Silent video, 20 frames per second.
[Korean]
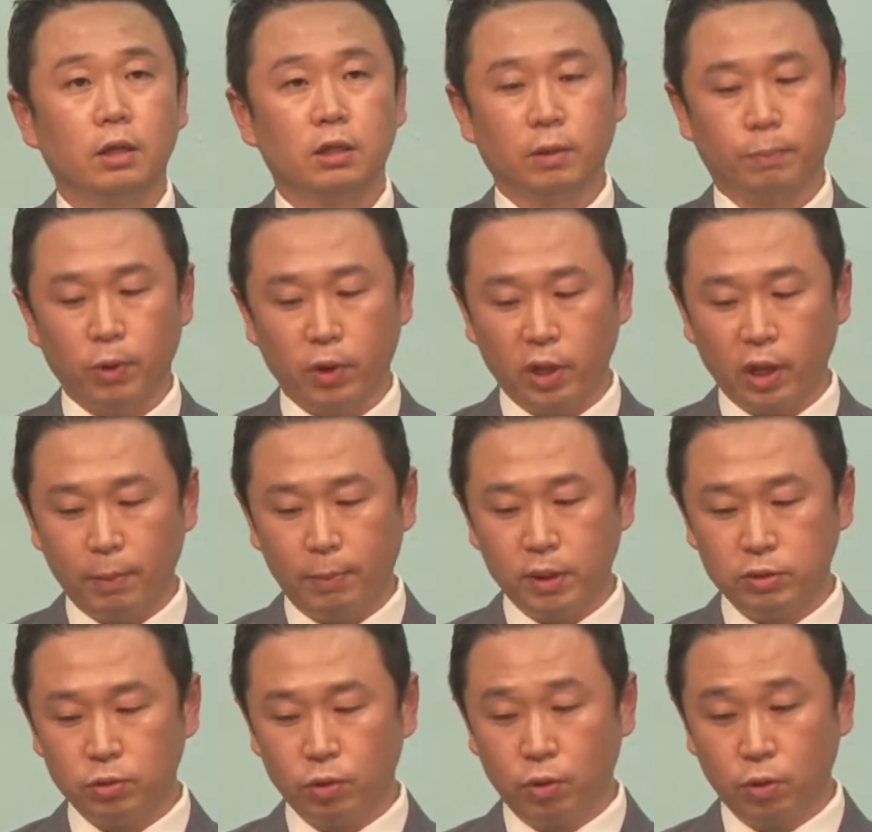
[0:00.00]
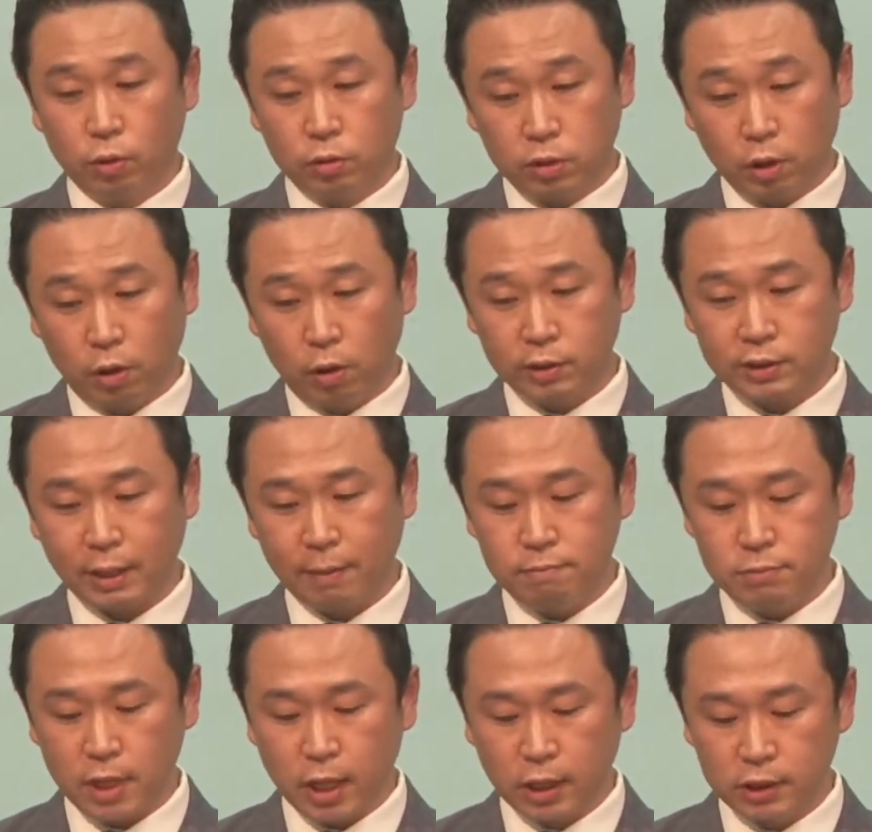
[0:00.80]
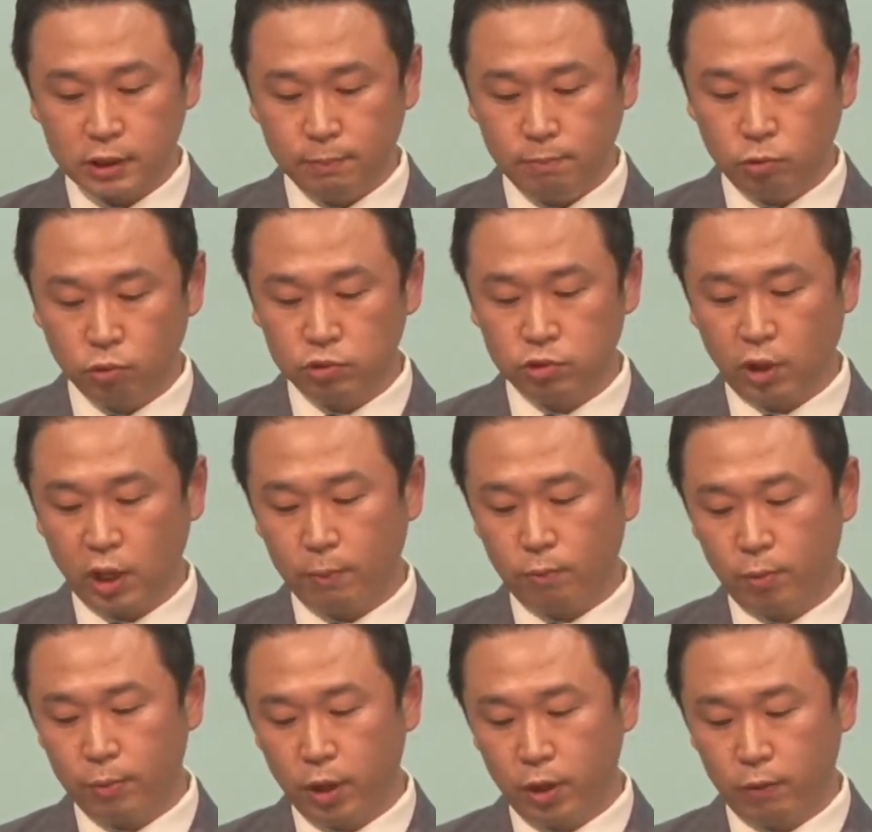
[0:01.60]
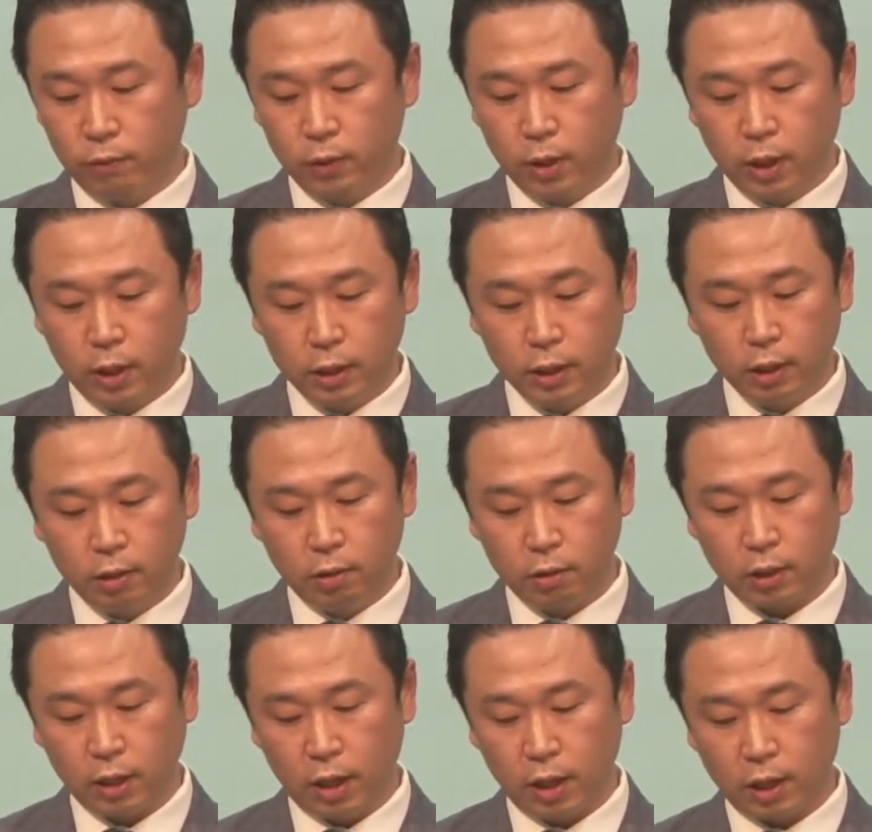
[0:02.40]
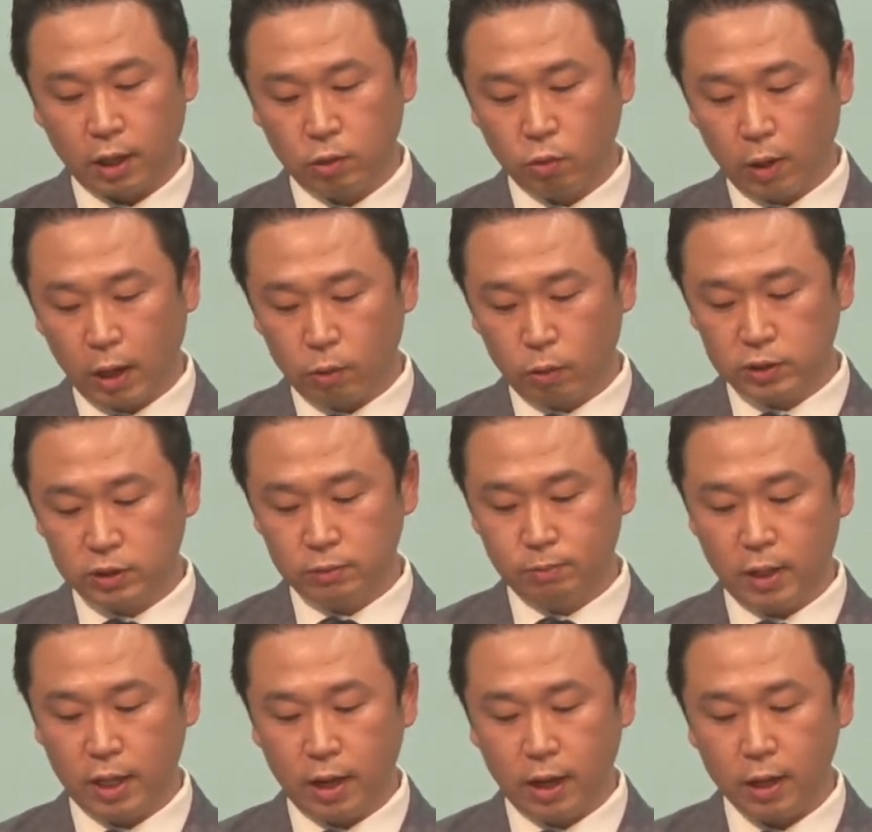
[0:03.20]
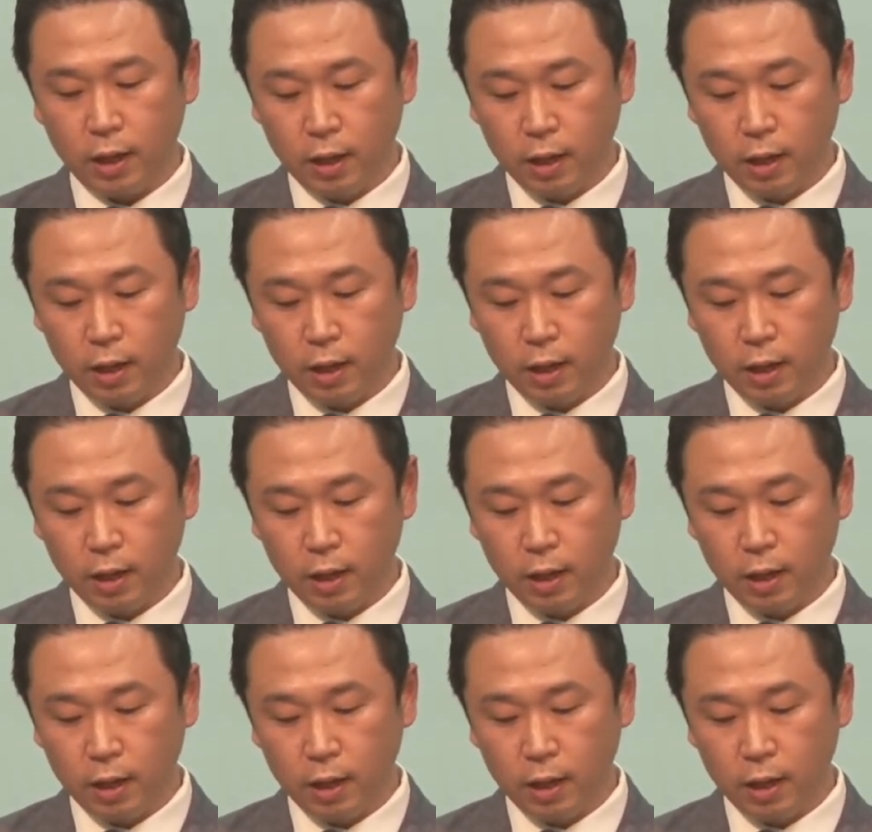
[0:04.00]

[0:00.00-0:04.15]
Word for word: 특별히 에베소서 3장 16절에 보면 이렇게 기도하고 있습니다.